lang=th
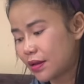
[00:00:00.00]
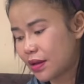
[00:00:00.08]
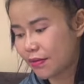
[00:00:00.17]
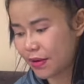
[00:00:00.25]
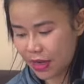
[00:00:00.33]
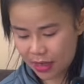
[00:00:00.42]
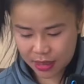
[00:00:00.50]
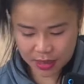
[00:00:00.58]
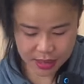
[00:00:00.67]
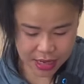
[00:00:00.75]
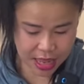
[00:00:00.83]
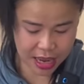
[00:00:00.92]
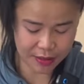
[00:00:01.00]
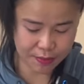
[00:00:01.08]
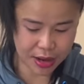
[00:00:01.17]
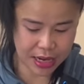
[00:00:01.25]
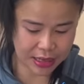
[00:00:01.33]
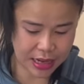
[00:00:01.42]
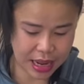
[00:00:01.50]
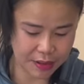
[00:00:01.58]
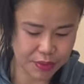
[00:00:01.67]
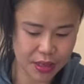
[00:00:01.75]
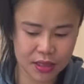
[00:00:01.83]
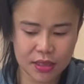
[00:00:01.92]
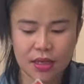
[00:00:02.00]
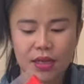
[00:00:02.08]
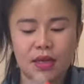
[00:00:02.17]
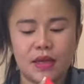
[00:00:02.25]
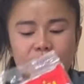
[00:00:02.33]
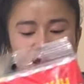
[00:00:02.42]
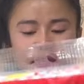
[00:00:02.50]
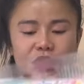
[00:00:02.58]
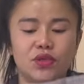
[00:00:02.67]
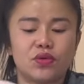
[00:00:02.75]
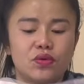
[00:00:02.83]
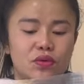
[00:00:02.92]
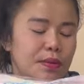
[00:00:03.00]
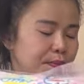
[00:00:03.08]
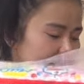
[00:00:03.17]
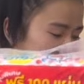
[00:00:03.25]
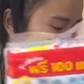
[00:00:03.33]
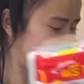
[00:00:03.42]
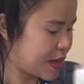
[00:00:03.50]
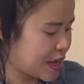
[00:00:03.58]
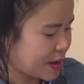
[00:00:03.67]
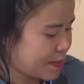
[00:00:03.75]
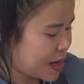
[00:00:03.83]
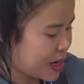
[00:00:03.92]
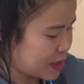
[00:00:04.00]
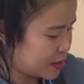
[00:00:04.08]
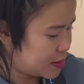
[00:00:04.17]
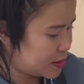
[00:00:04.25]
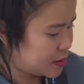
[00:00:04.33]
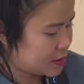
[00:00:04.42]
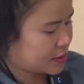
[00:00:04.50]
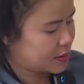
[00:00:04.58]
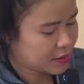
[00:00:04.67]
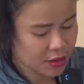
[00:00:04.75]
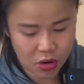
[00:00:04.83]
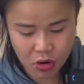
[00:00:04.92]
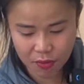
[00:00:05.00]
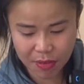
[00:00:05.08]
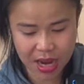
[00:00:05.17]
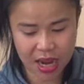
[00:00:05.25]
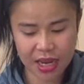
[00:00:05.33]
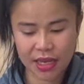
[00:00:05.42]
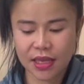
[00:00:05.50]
เอาไว้ร่างพักล่างเพิกทิชชู่85 บาทของไม้